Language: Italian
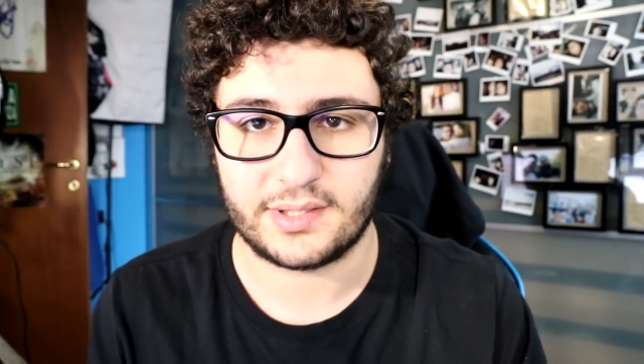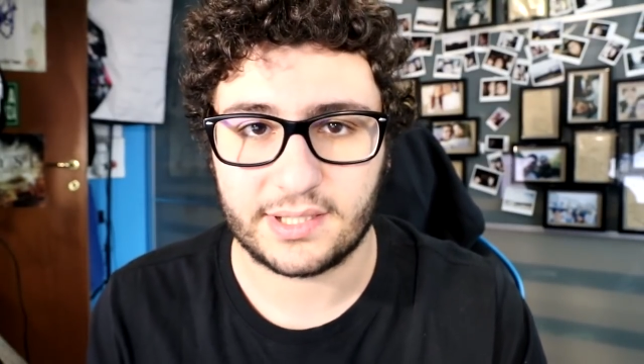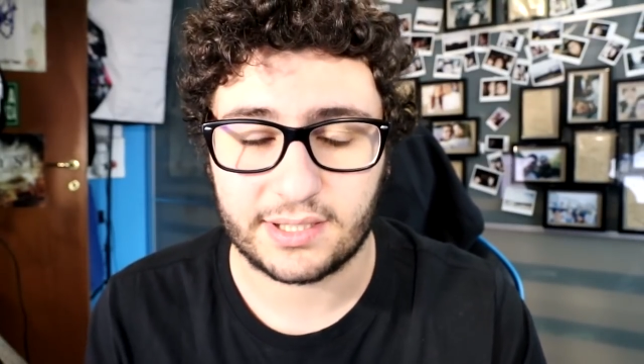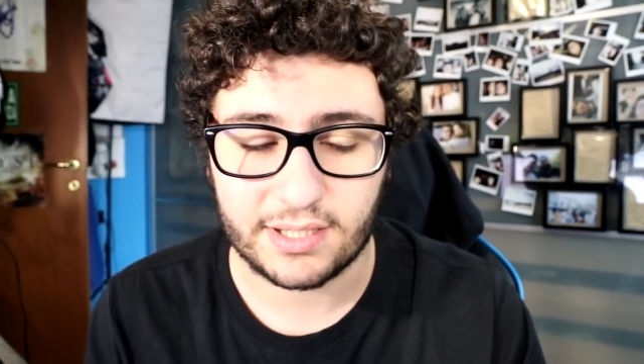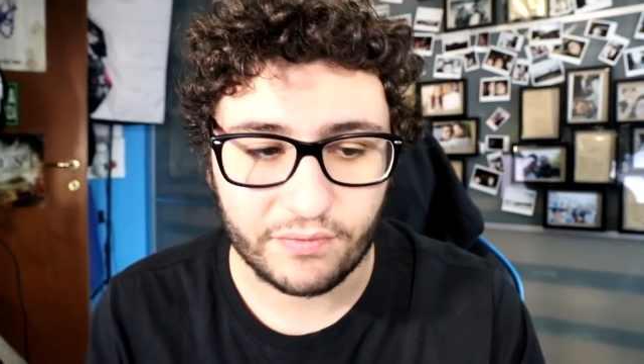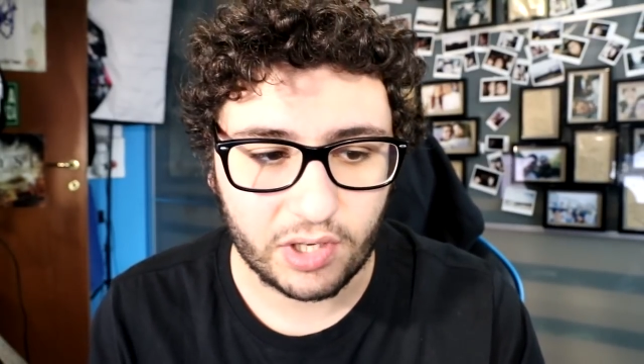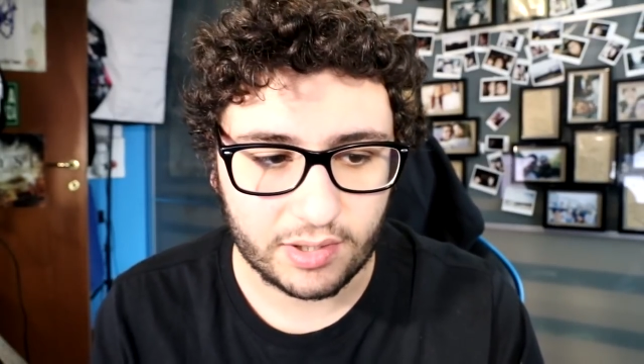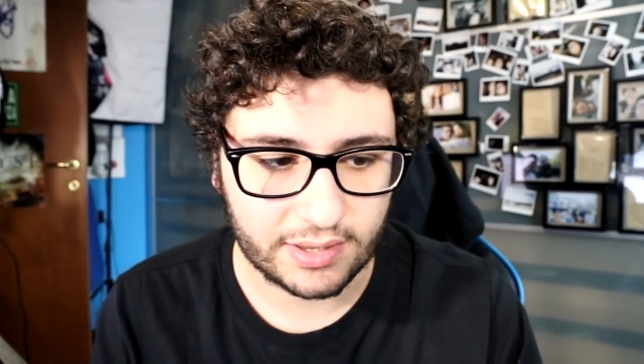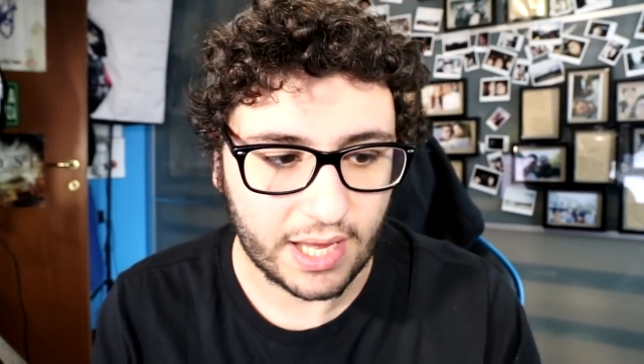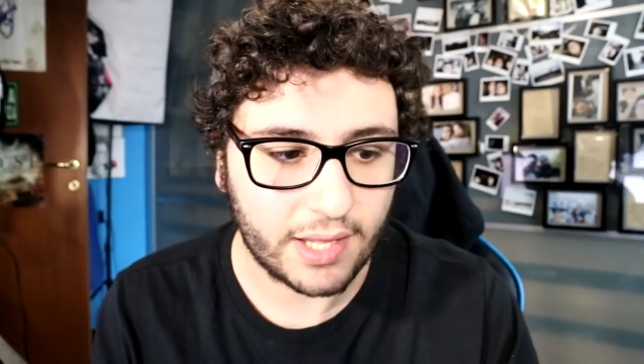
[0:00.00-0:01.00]
siete davvero
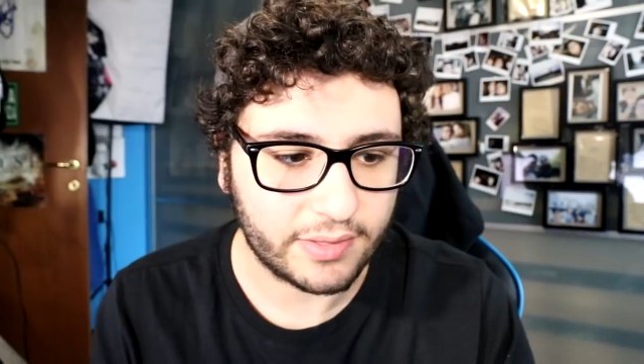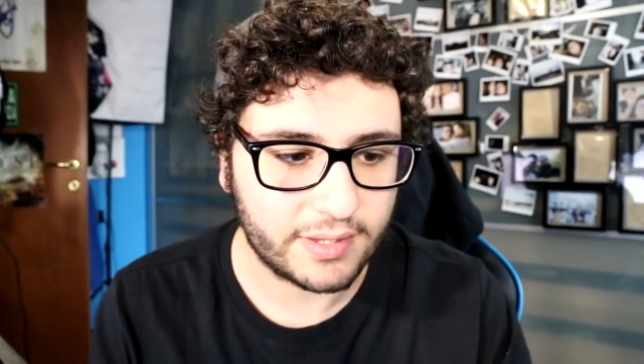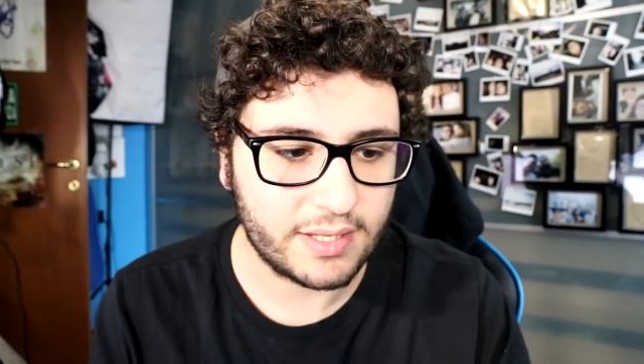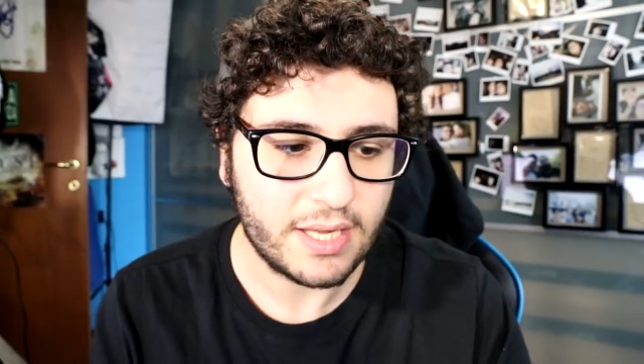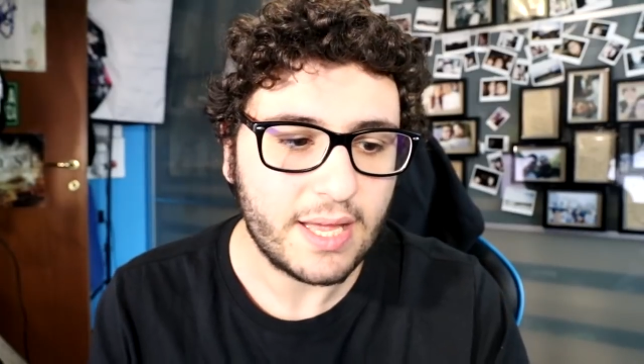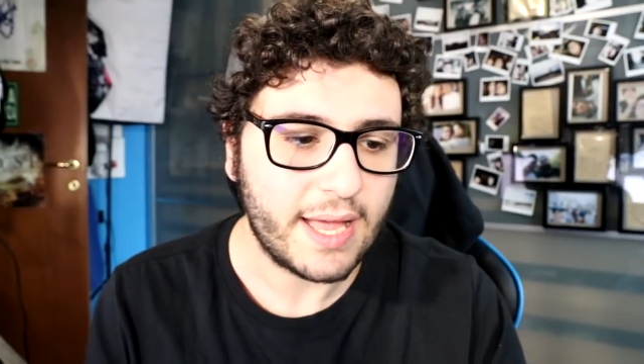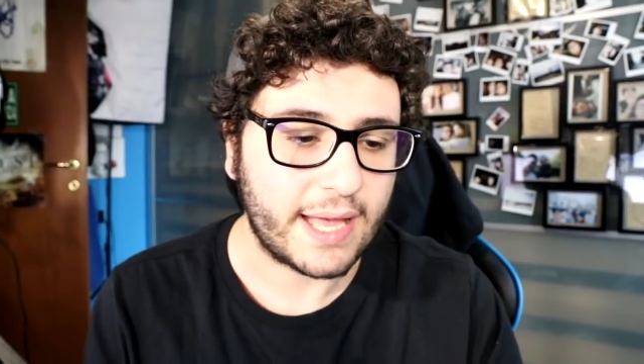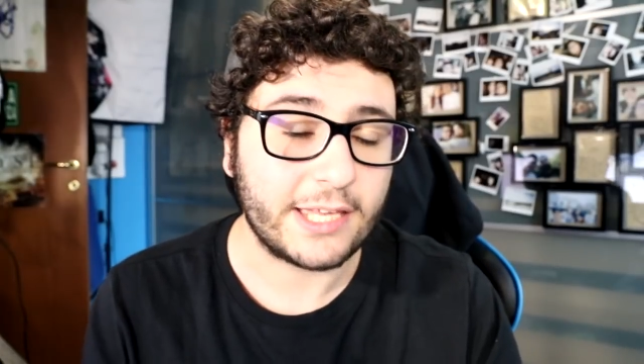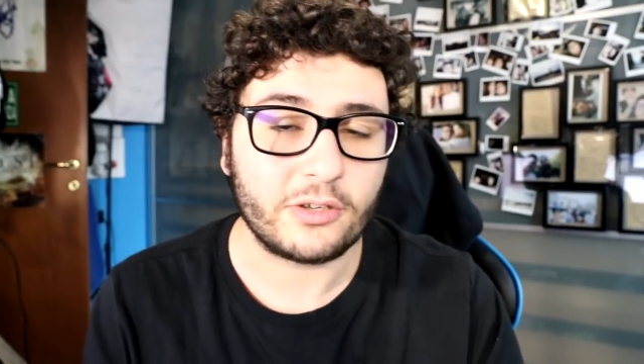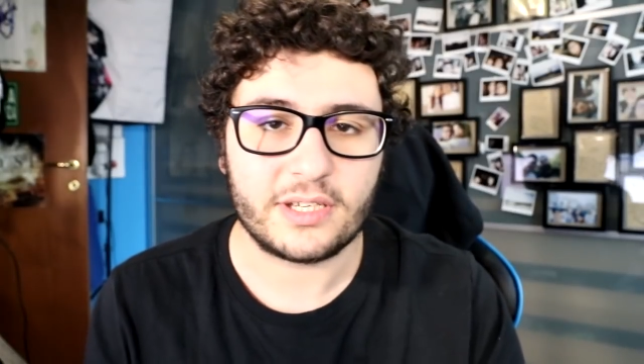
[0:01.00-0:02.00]
in tanti
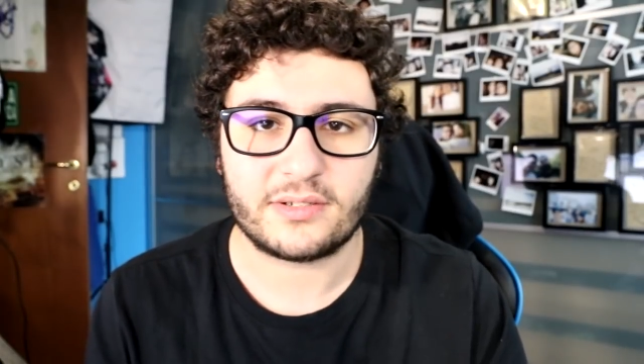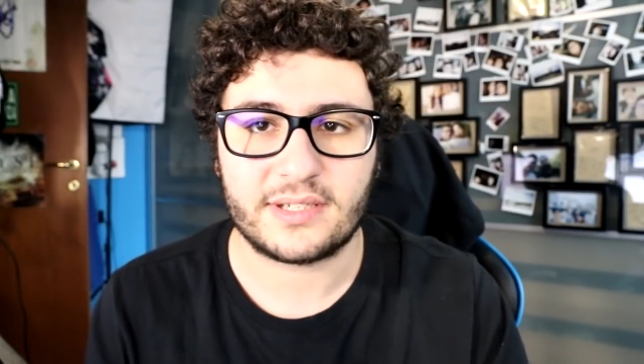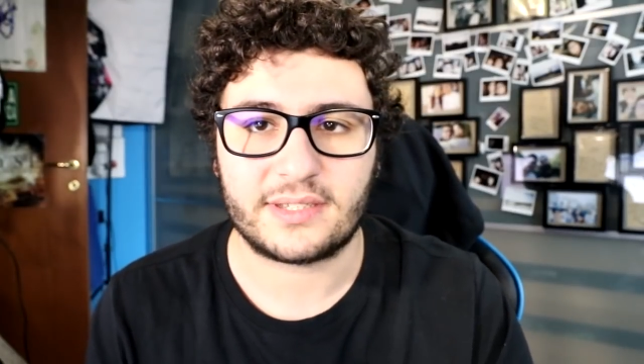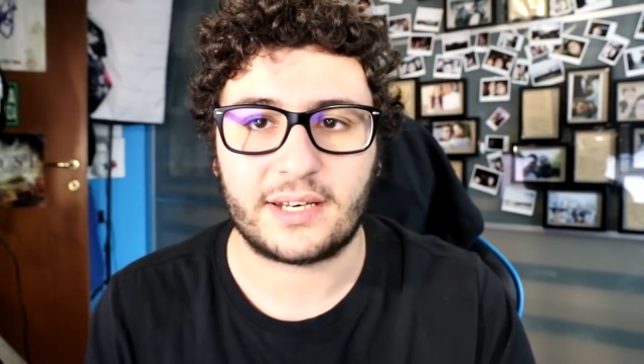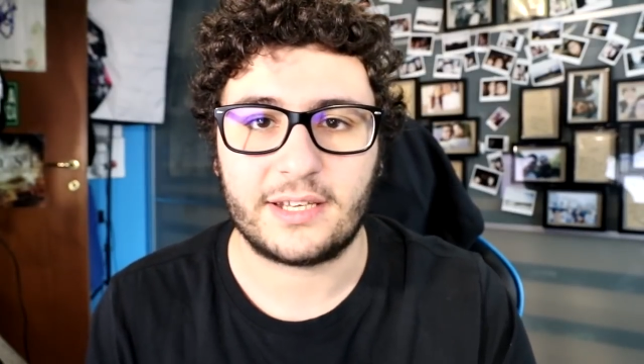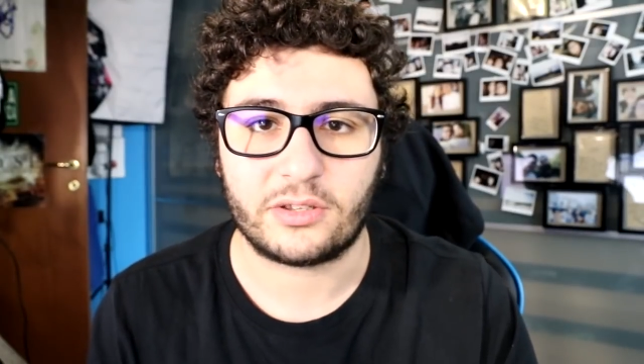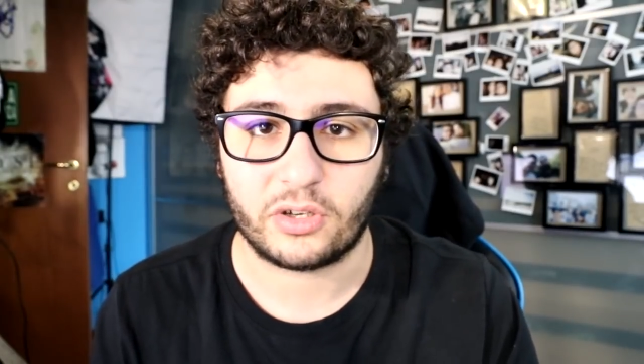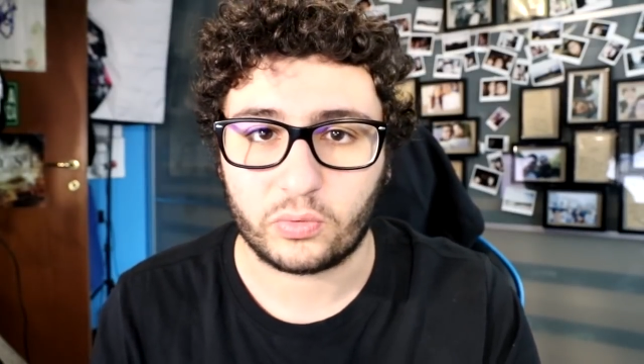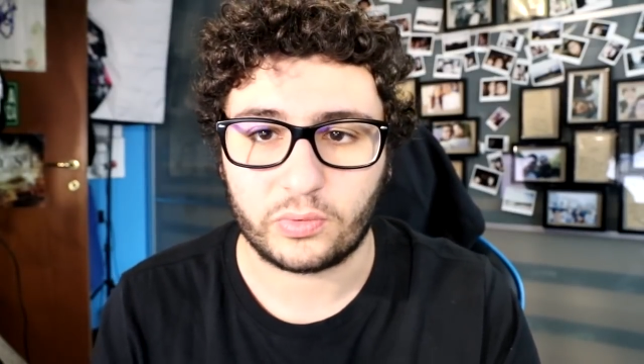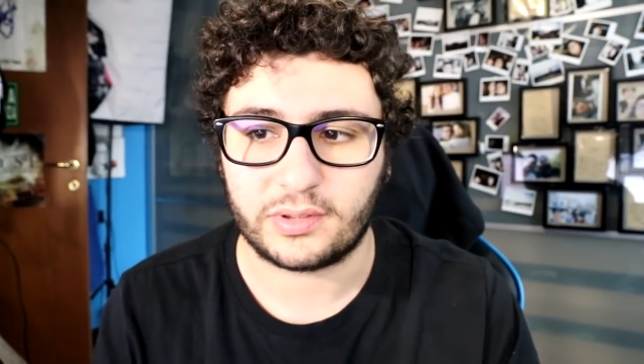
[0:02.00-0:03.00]
e non riesco a stare dietro a
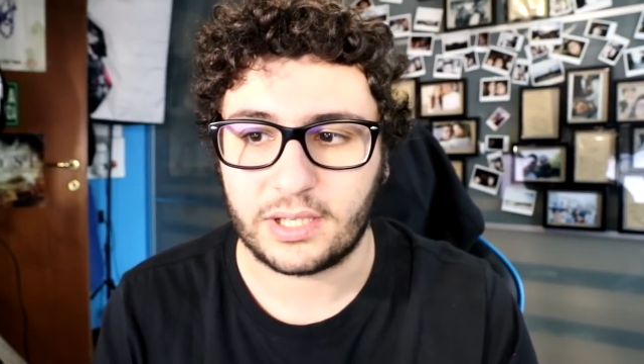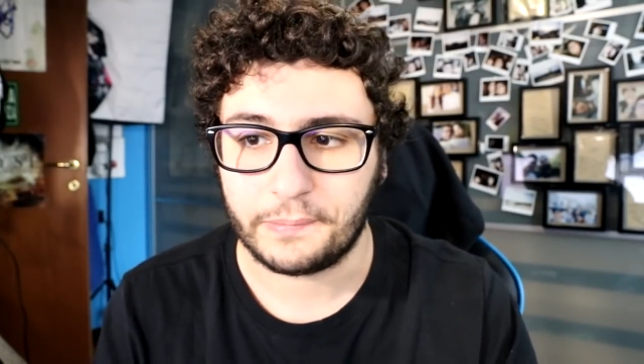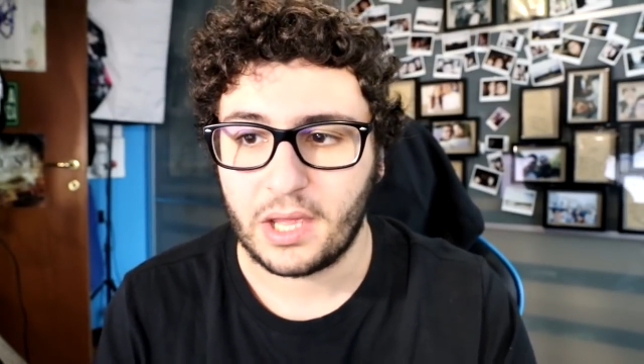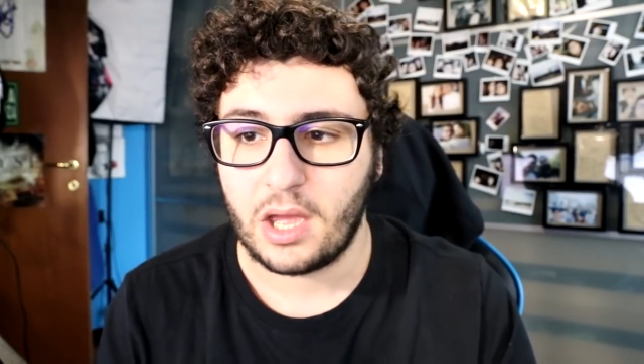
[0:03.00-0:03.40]
tutti.